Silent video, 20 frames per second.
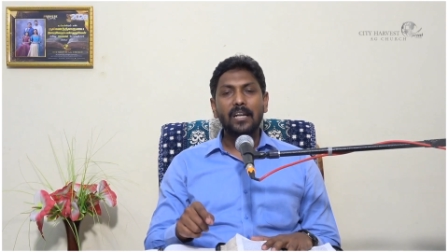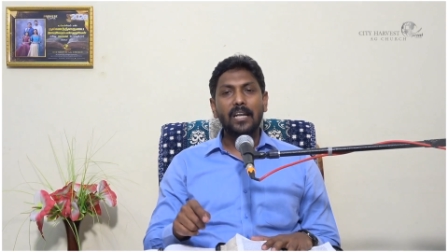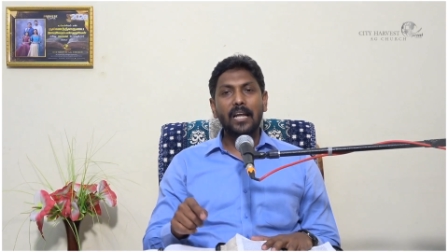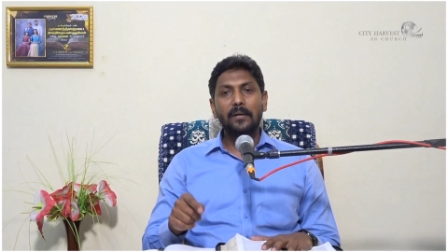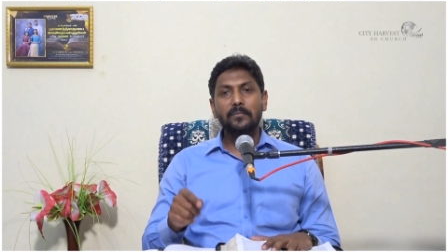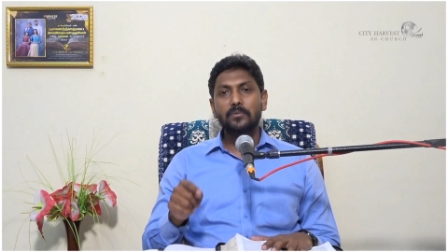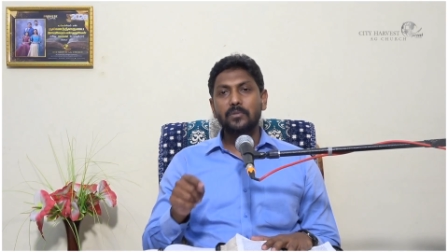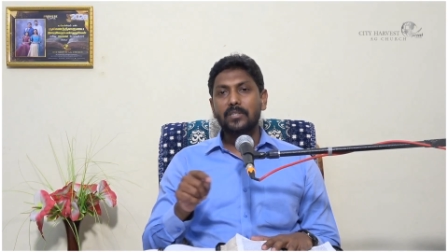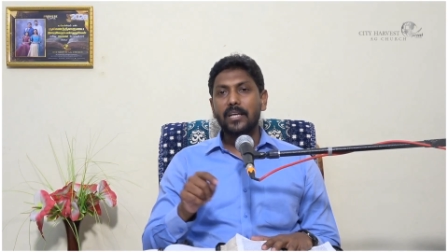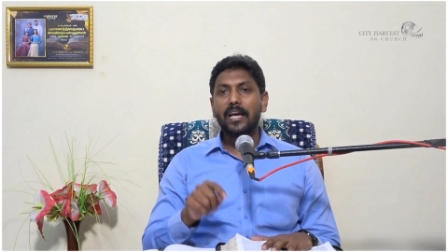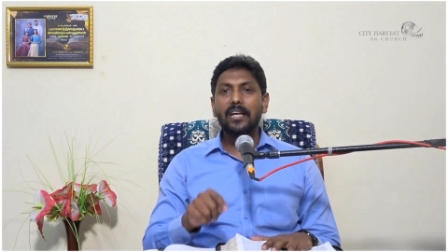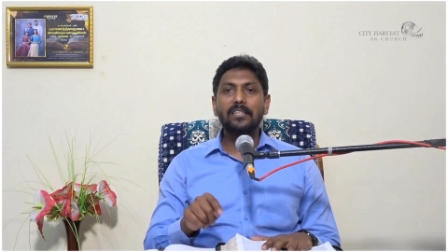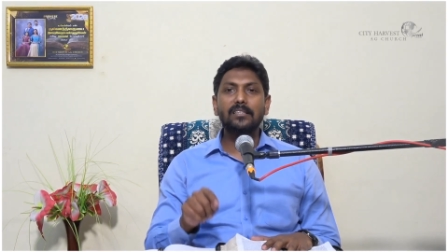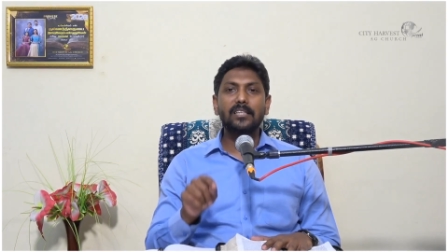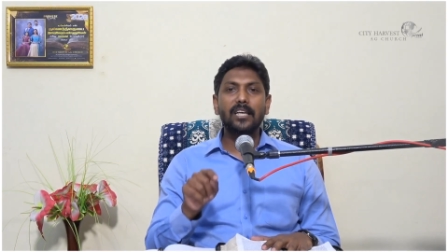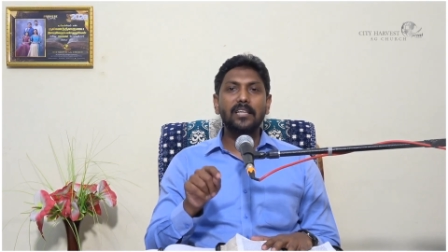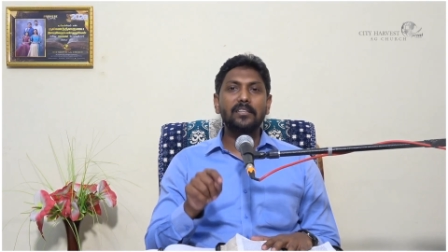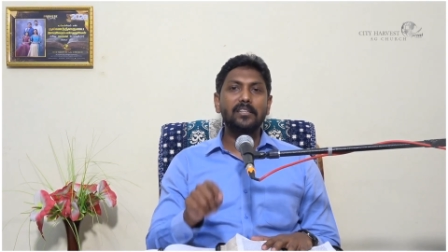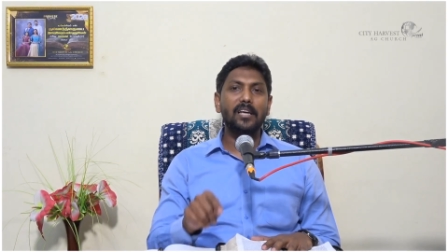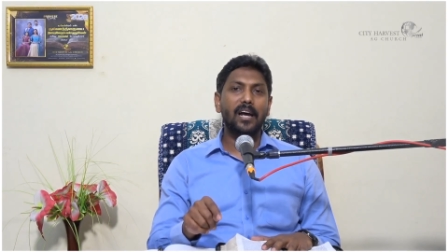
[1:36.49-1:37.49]
நாம்
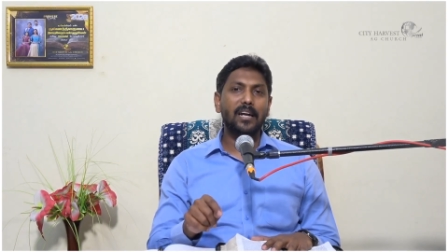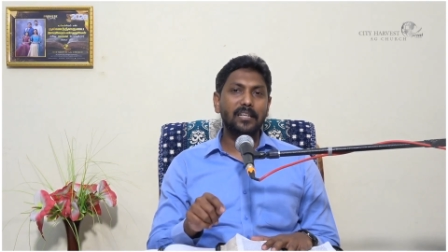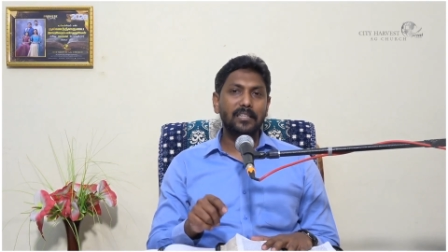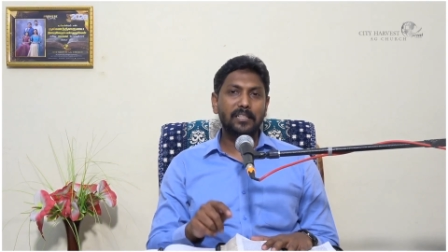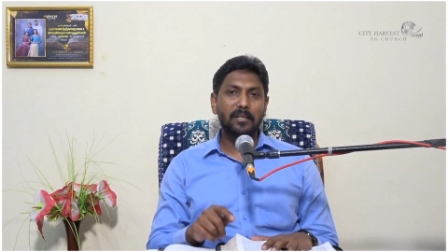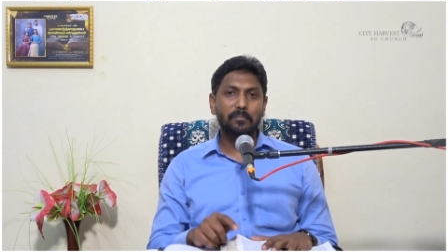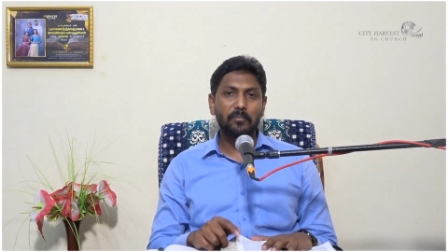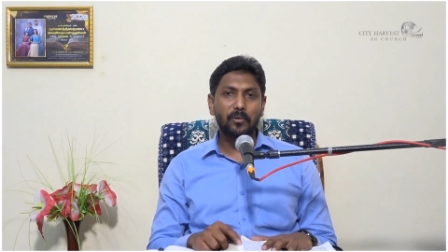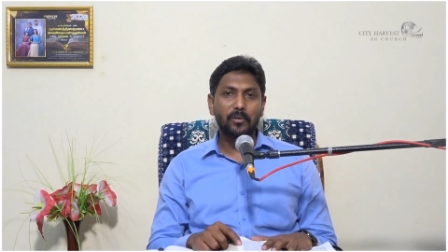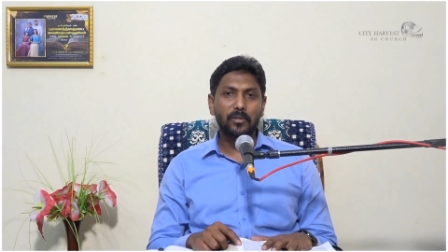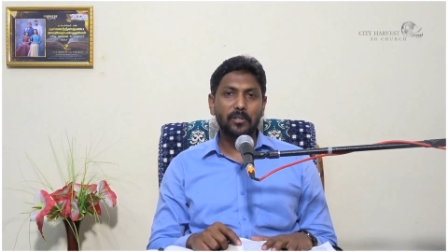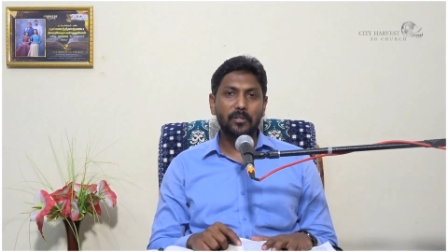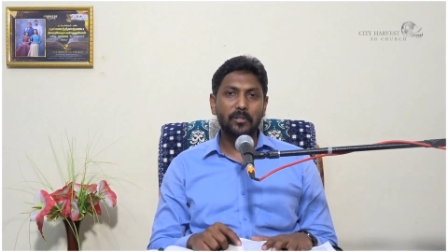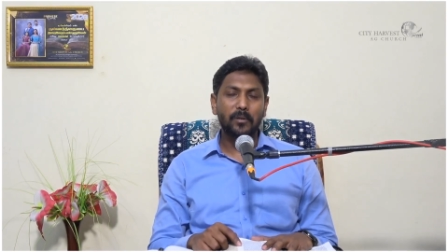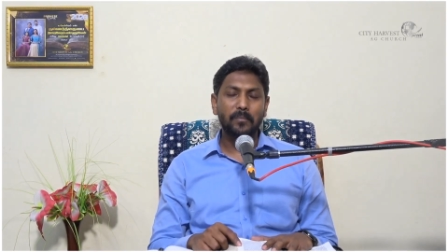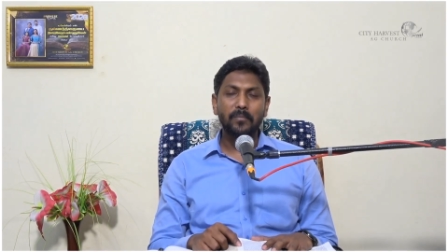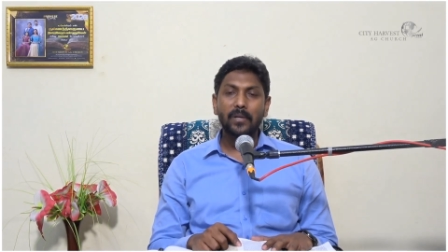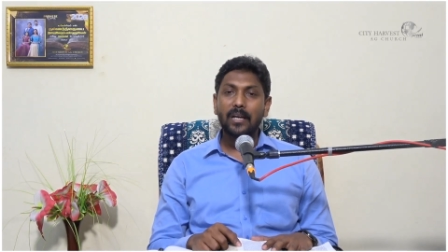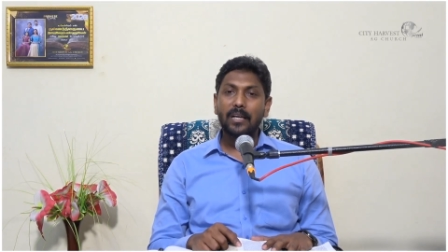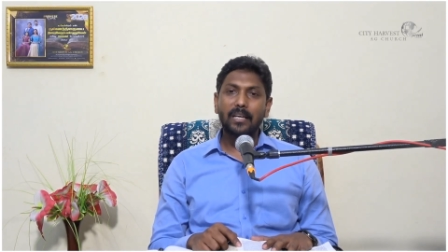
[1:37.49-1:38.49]
சேர்த்தே தியானிக்க
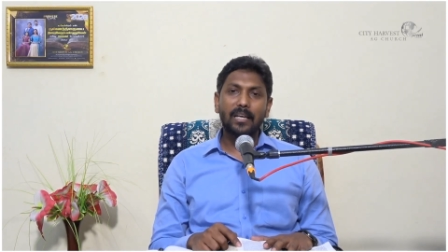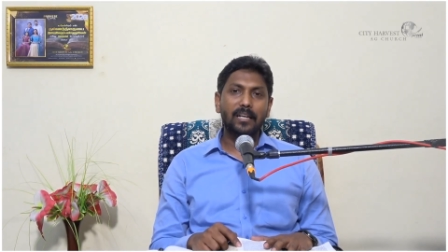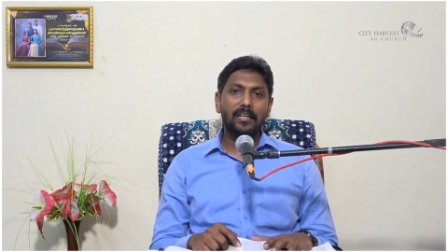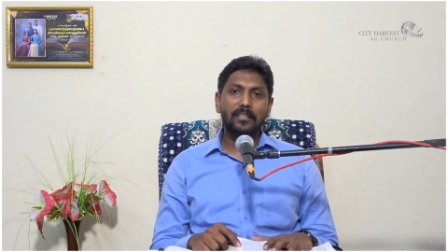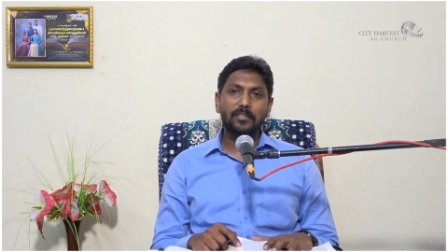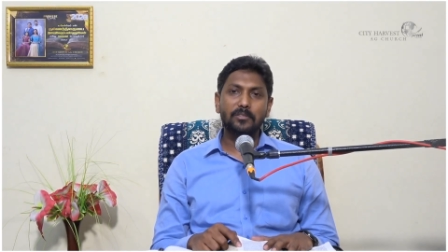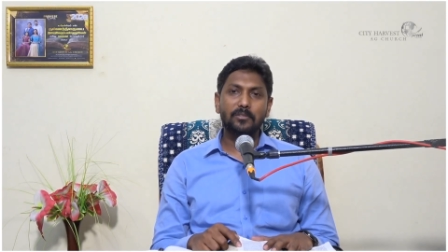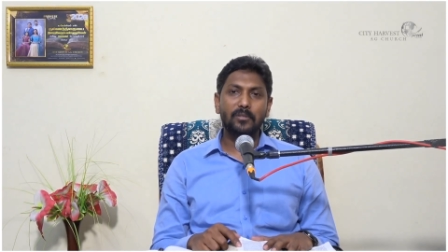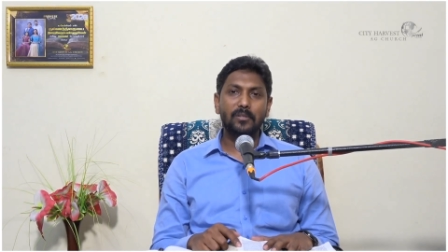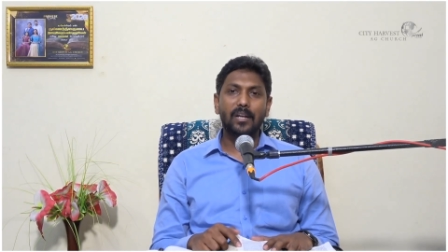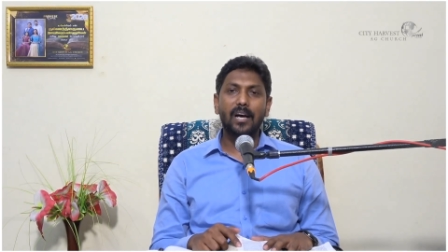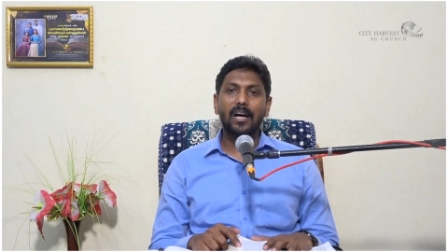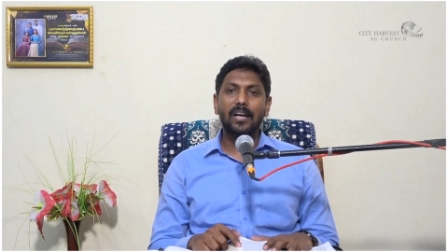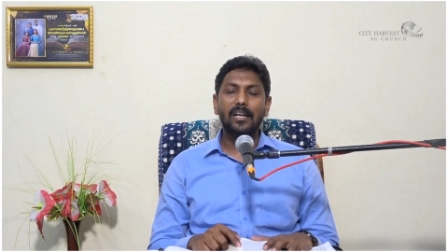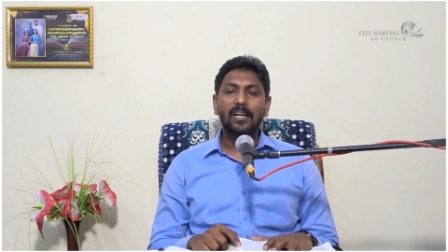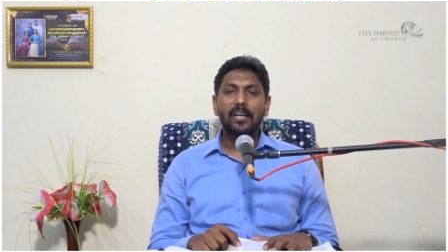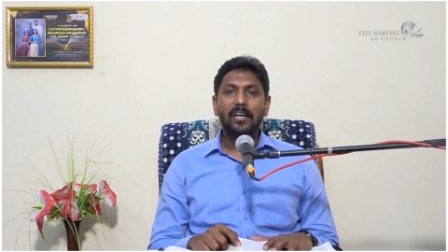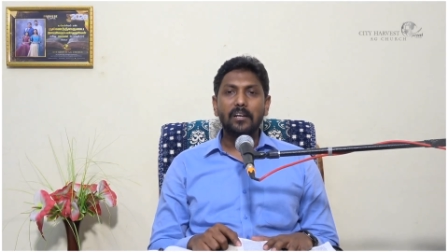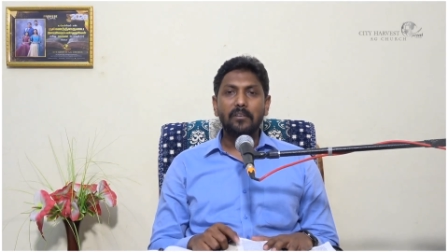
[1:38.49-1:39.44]
போகின்றோம் ஏனென்று சொன்னால்